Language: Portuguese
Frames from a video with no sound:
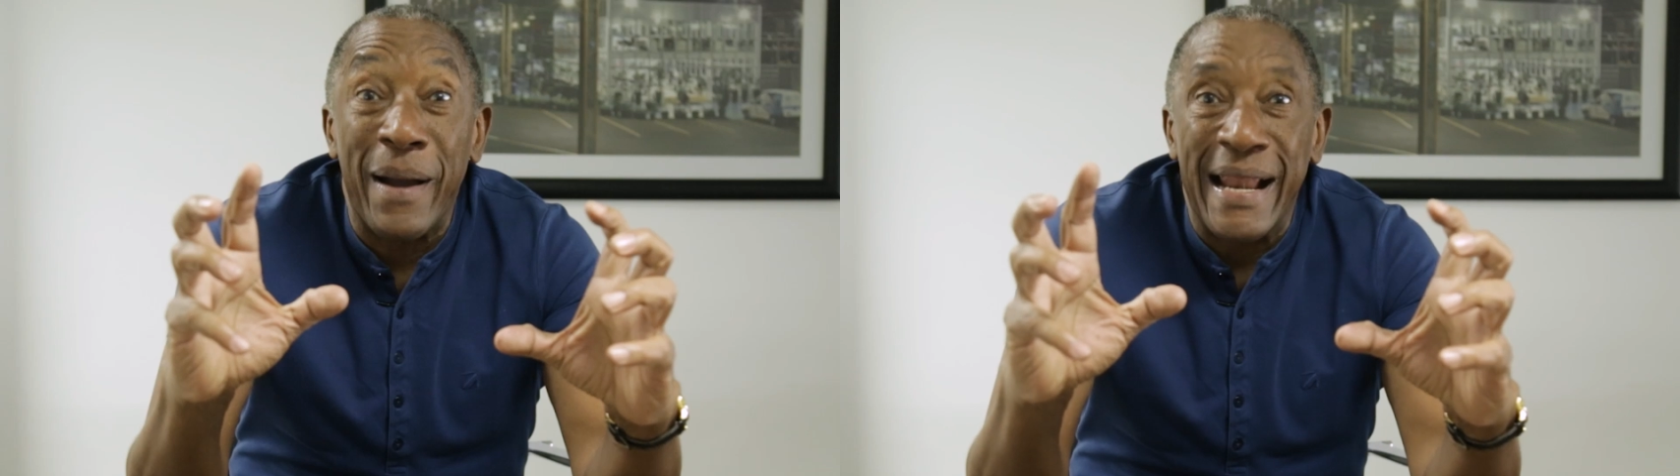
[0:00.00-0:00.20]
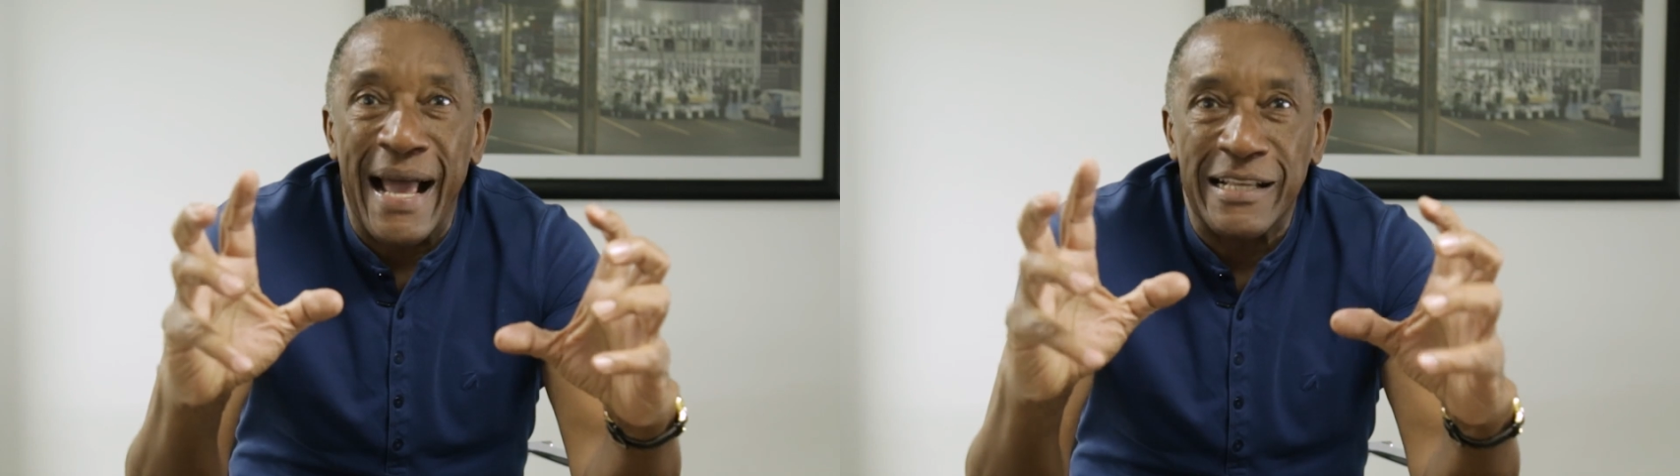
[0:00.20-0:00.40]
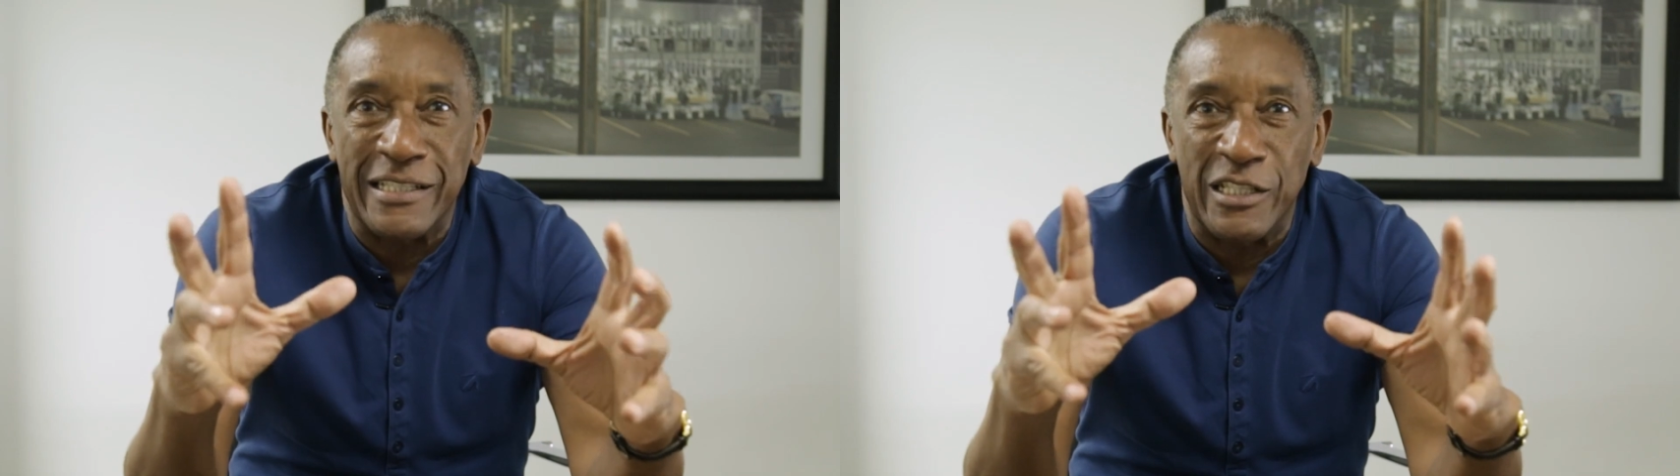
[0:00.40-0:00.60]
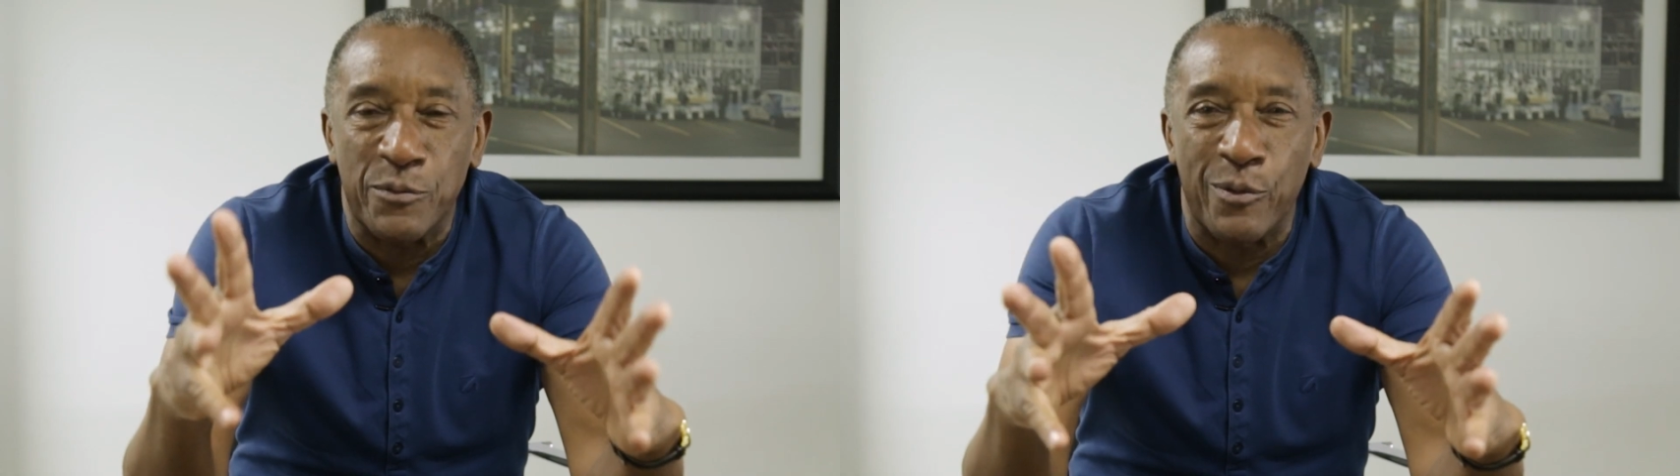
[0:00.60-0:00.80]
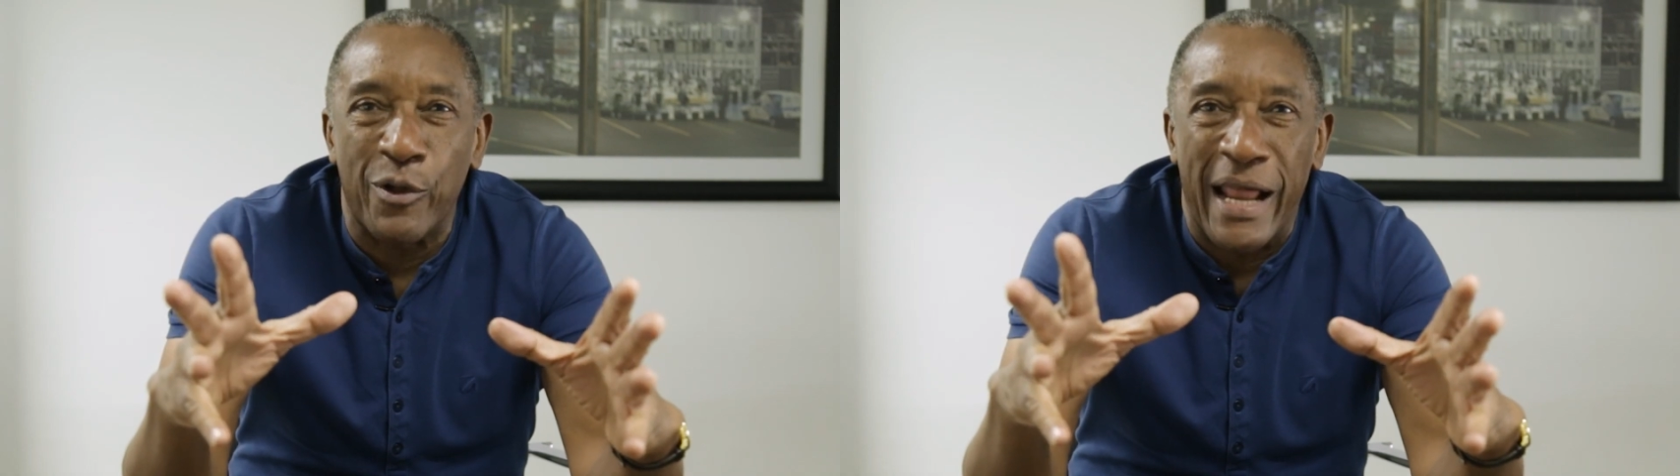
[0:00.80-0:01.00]
parasse de
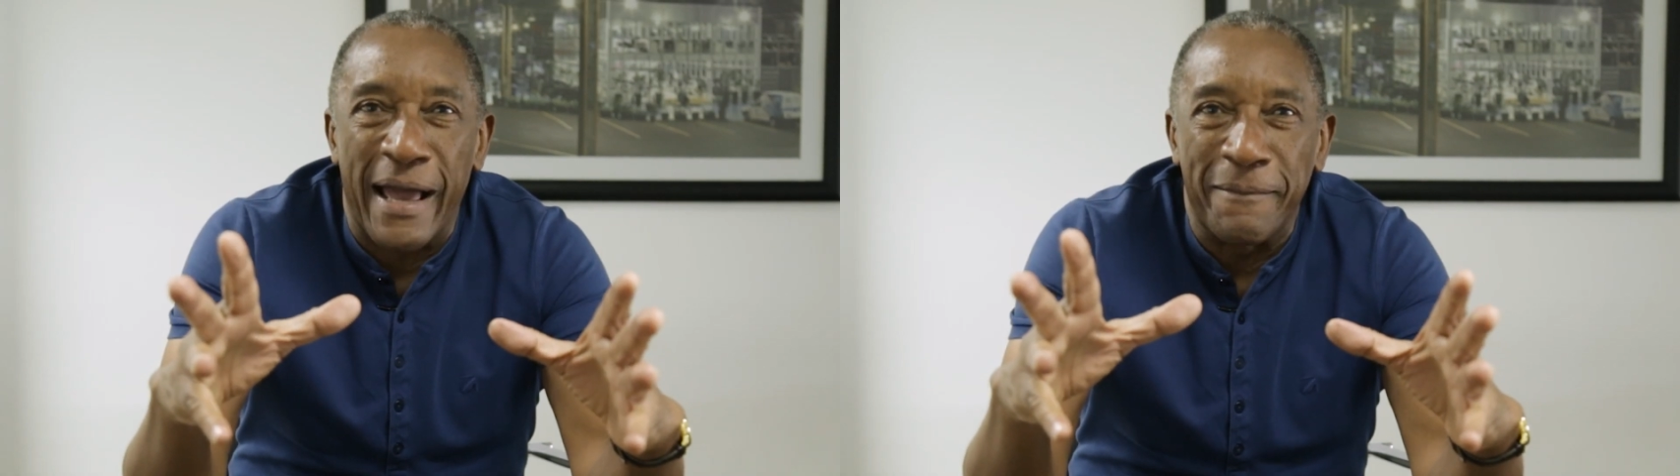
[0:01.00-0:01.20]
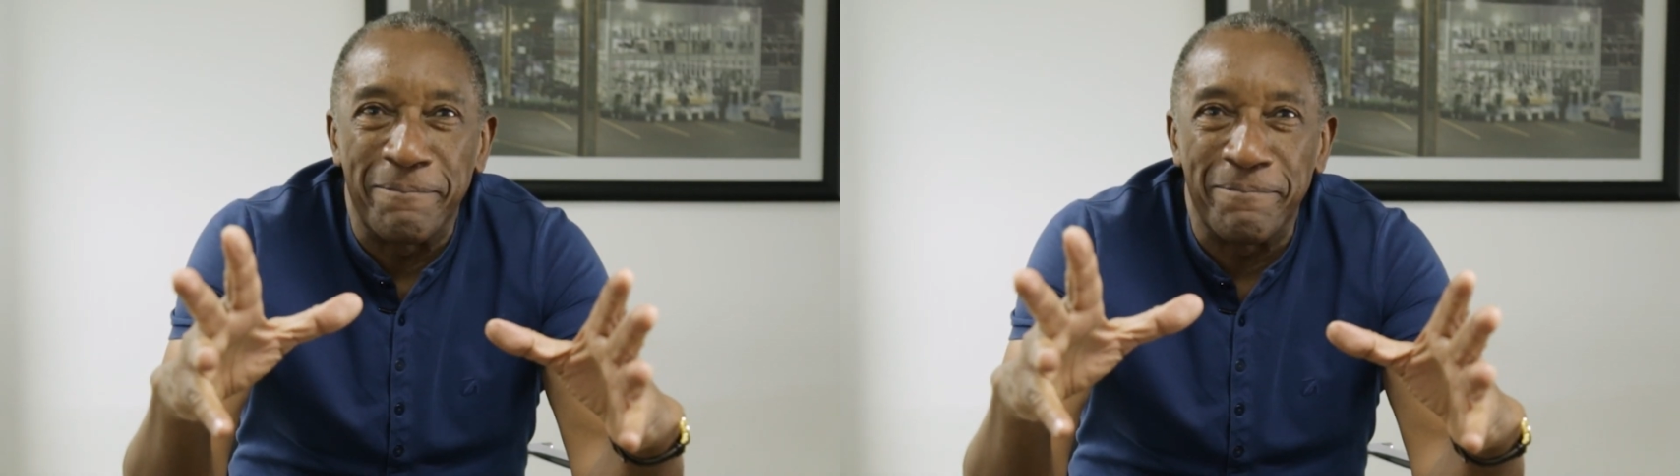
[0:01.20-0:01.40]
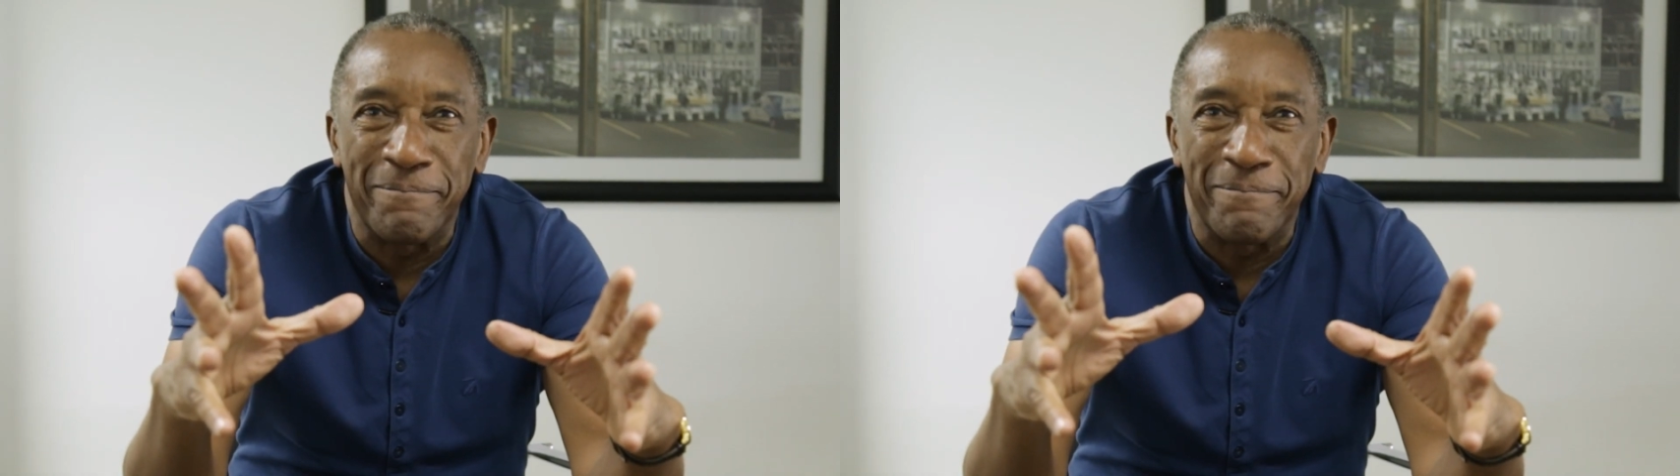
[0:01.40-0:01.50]
explorar.